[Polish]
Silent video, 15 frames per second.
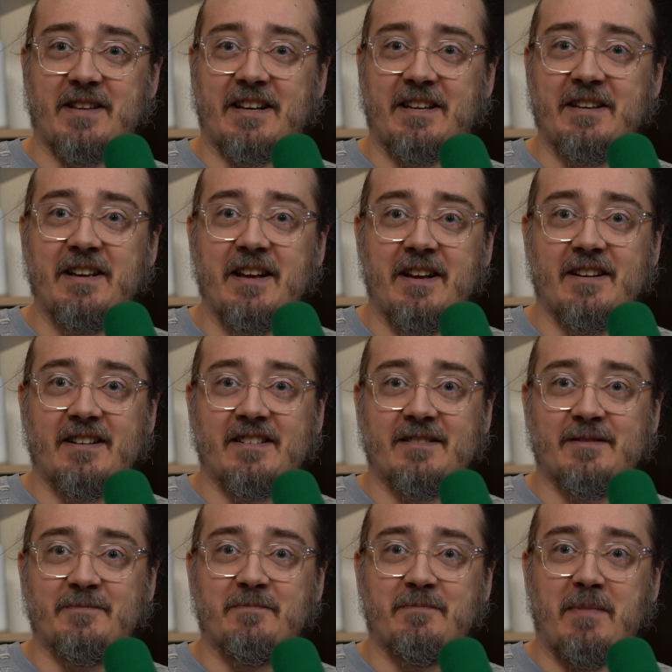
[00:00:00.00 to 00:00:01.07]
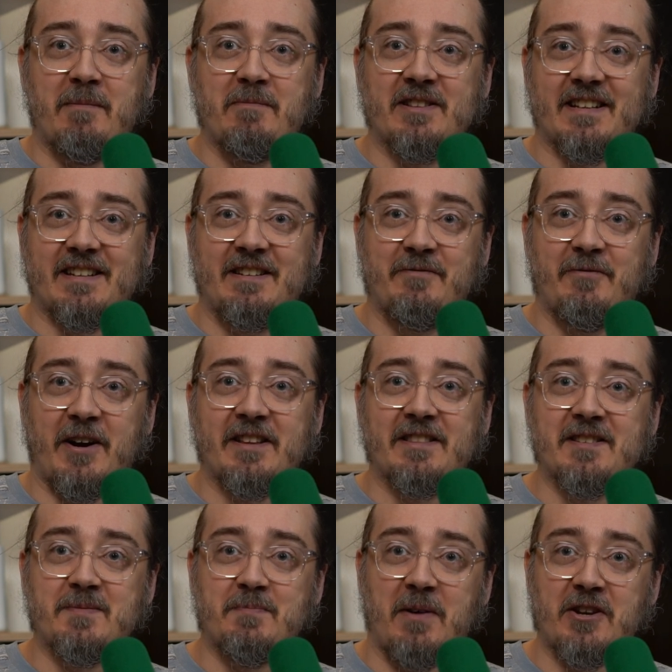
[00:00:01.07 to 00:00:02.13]
taki, e, mamy taki
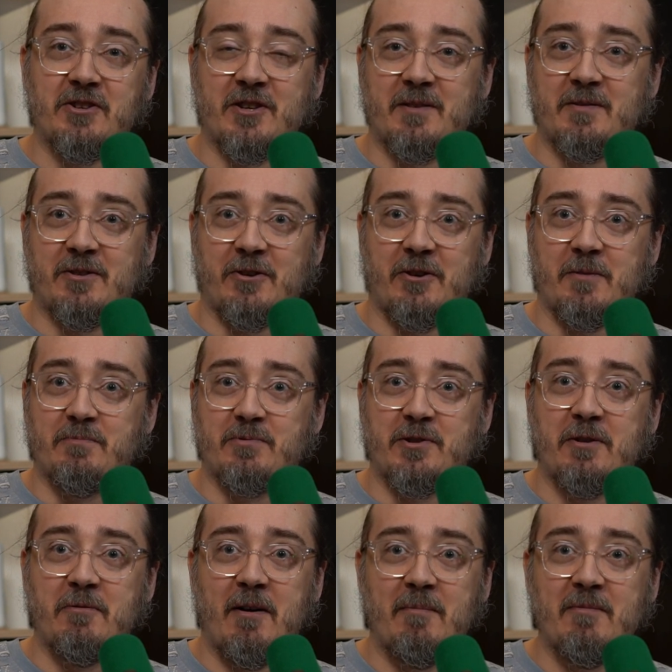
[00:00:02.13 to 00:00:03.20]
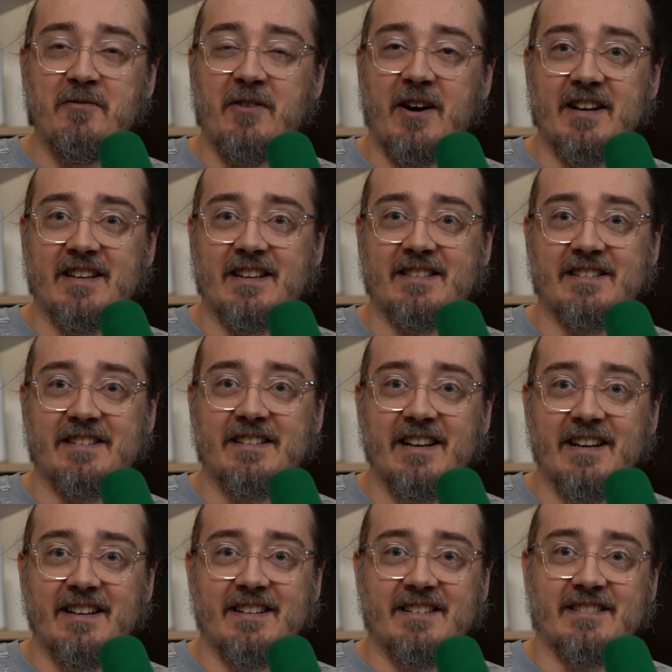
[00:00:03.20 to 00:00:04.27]
fajny smaczek trochę przełamywania tej
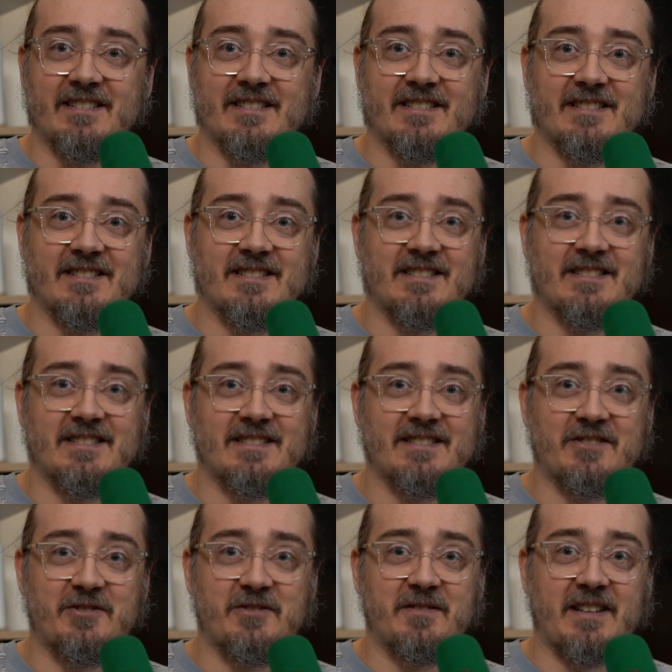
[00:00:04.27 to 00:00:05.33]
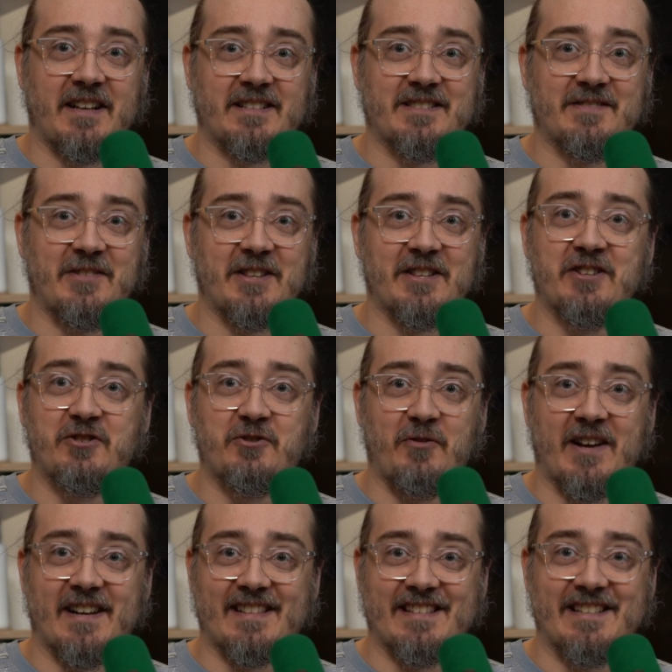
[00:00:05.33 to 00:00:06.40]
e, tak zwanej
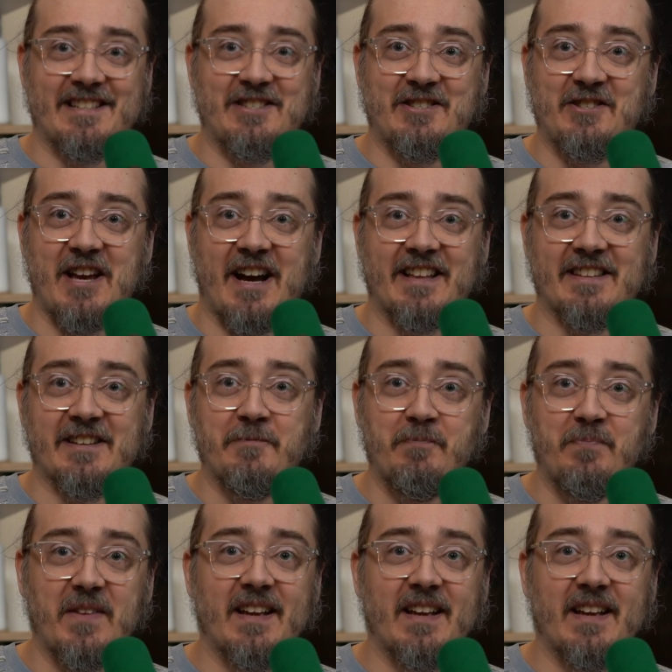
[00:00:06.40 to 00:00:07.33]
czwartej ściany.